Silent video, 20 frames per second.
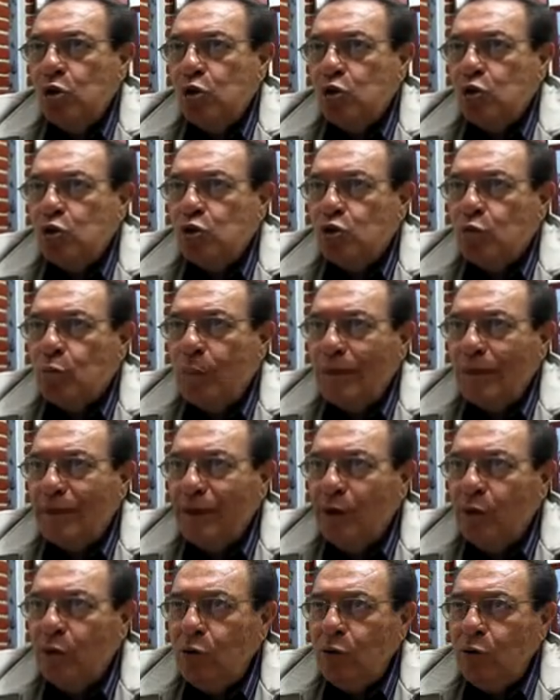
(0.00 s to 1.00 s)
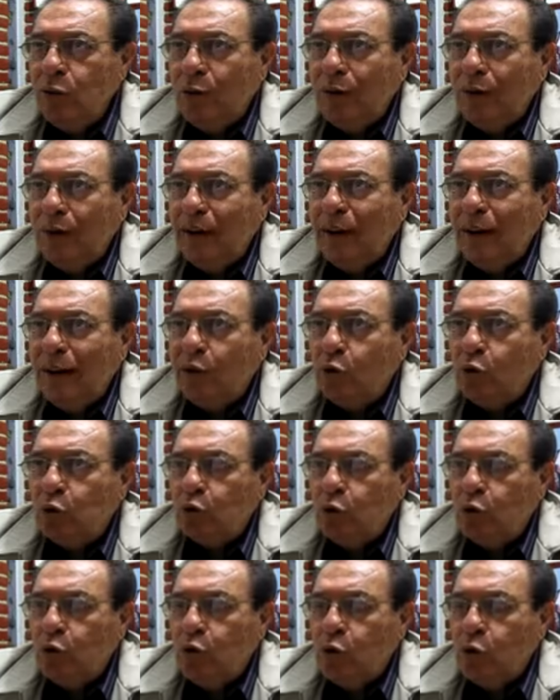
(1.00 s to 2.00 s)
Su padrino, el
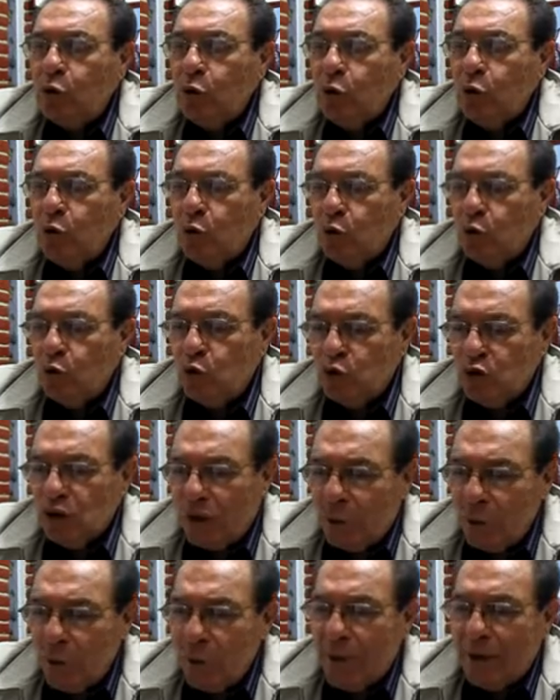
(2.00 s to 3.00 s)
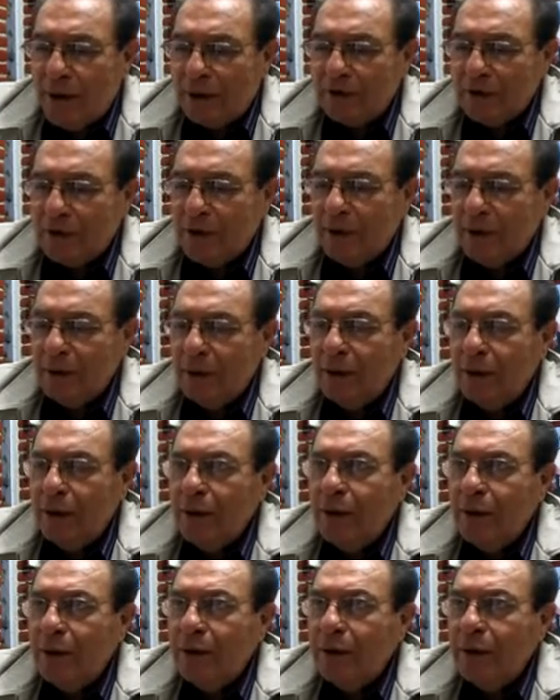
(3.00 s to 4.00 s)
doctor Gustavo Vaz,
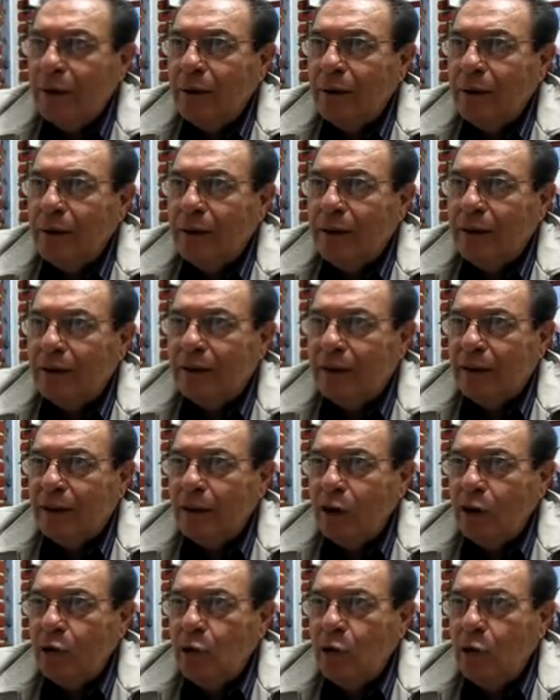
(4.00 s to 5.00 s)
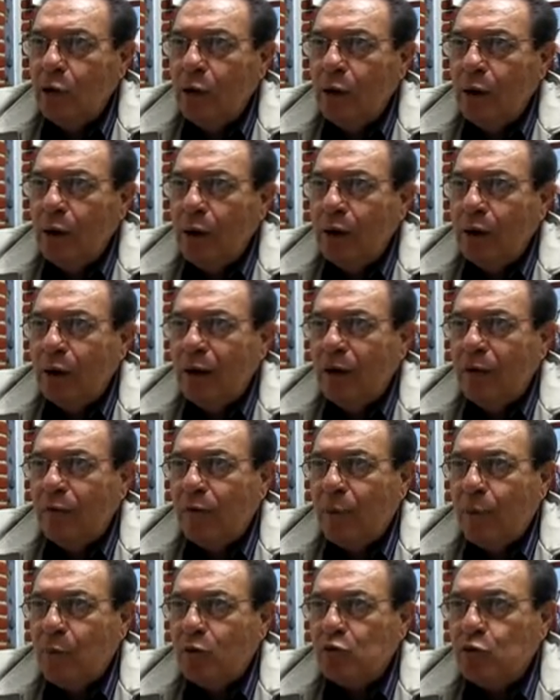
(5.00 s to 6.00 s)
el que creó el
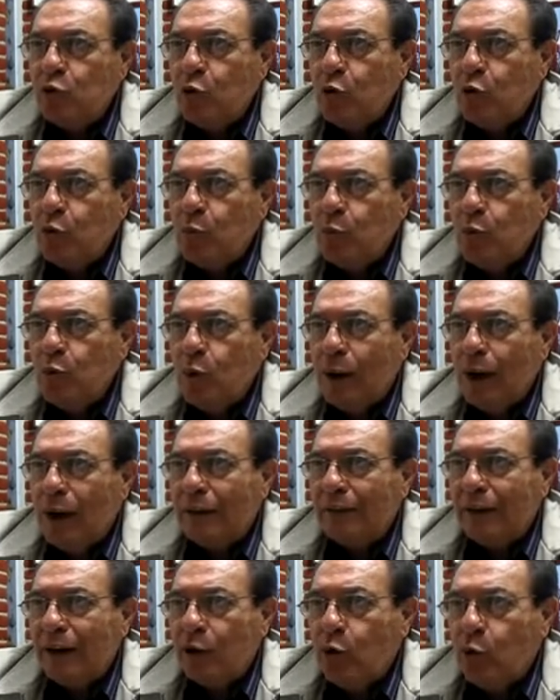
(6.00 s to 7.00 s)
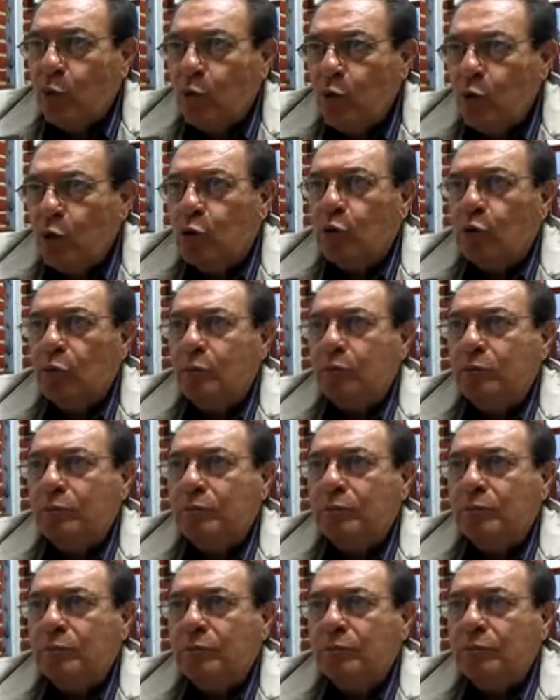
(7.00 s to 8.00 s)
famoso grupo Atlajomulco.
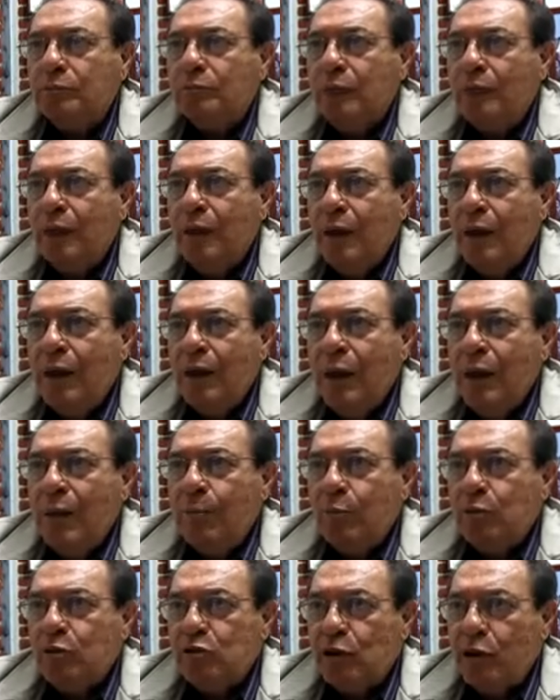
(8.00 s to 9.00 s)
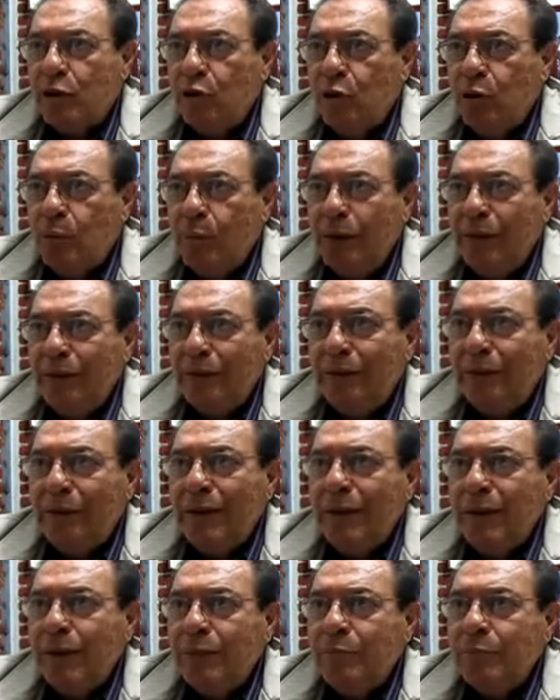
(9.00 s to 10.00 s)

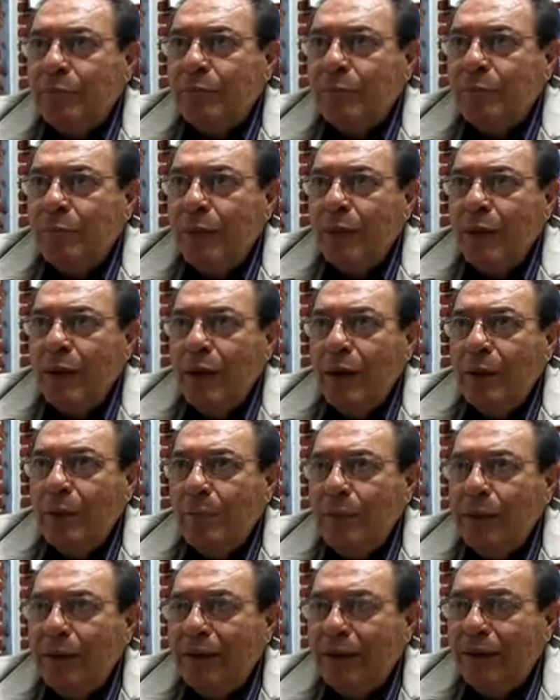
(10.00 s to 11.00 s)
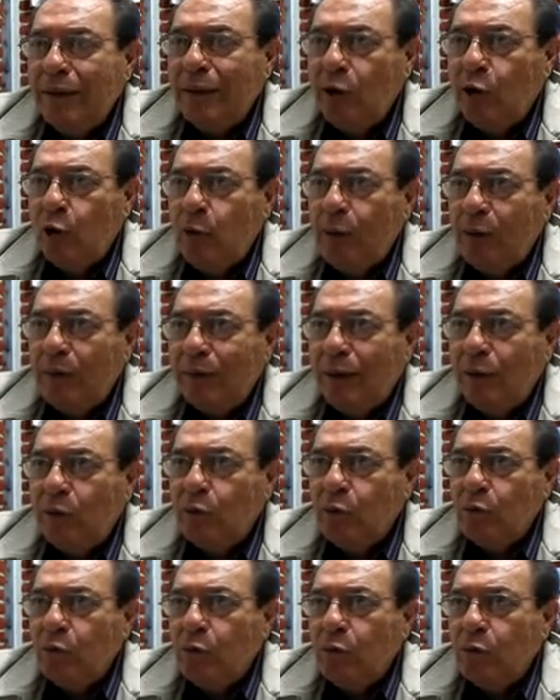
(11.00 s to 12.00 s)
Posteriormente viene de
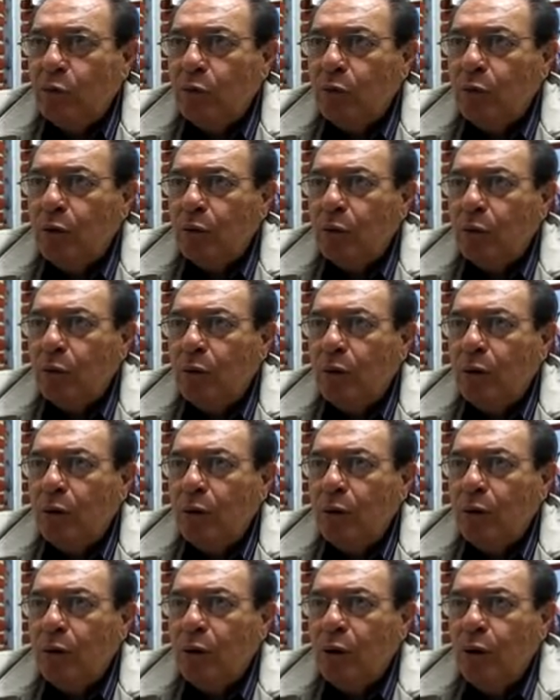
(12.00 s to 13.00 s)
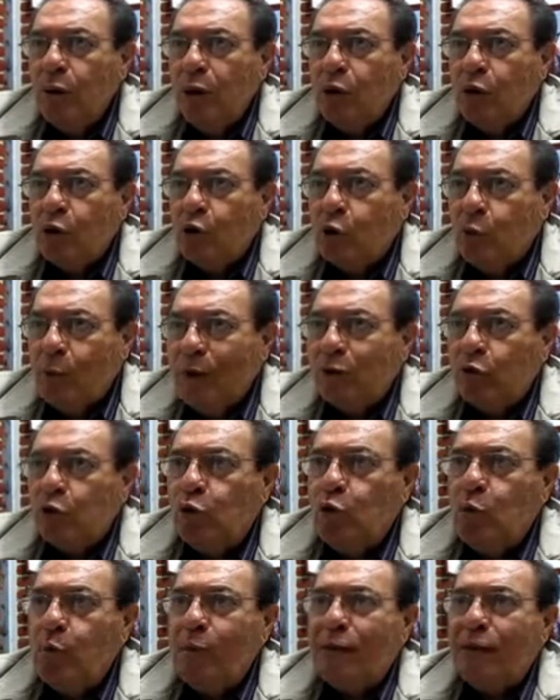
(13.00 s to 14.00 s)
gobernador Roberto
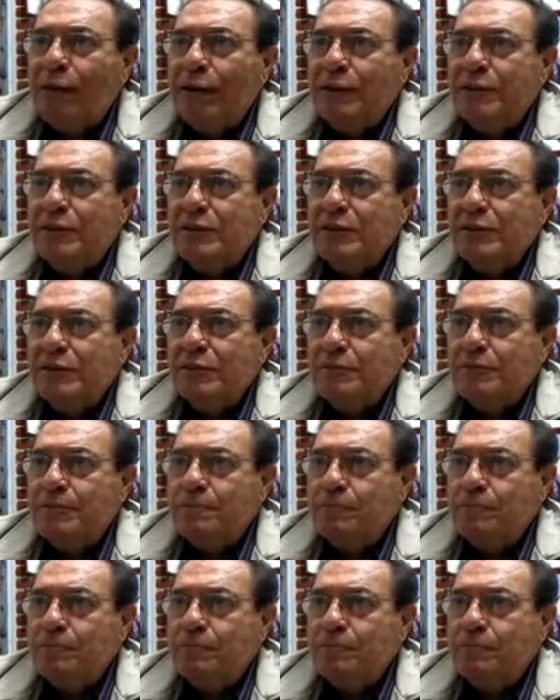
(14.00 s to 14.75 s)
Gómez Reyes.